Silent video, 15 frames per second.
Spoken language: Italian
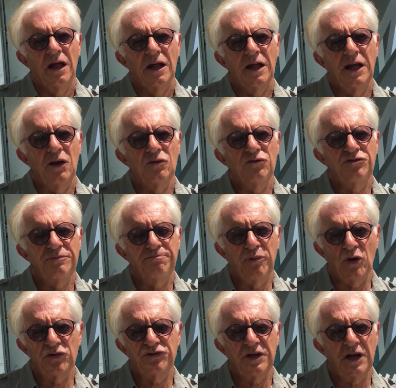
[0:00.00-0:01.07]
che non si
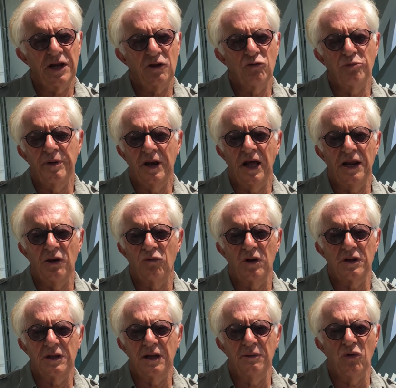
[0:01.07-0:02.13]
possa recuperare in
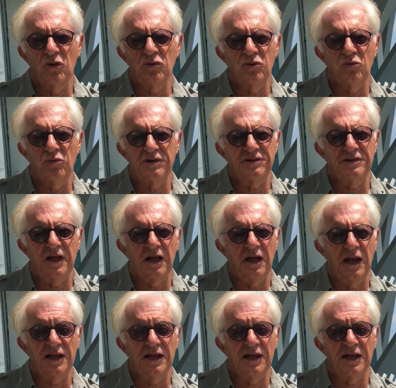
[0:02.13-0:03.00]
qualche modo questa,